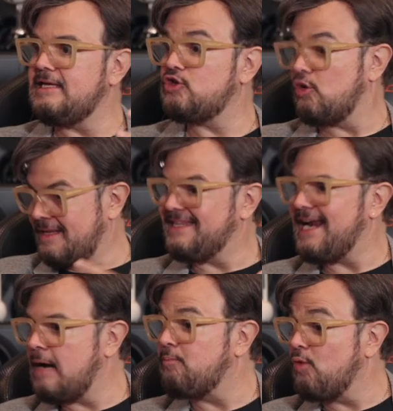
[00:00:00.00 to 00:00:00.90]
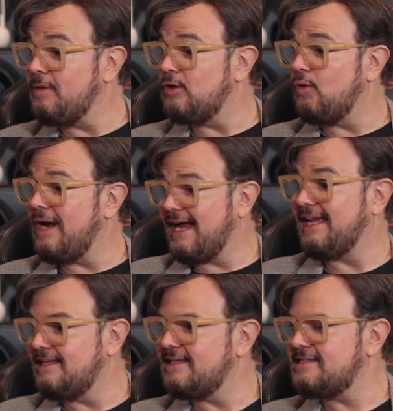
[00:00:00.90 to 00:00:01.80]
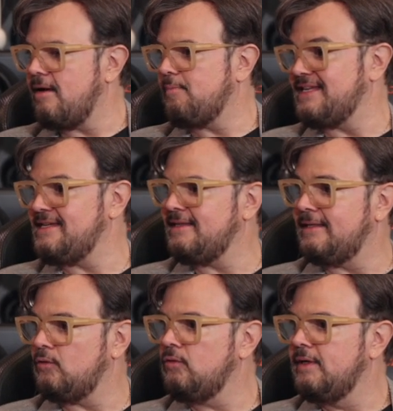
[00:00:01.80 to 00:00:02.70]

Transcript: sorprendiera al público, a la gente que estaba presente, ¿no?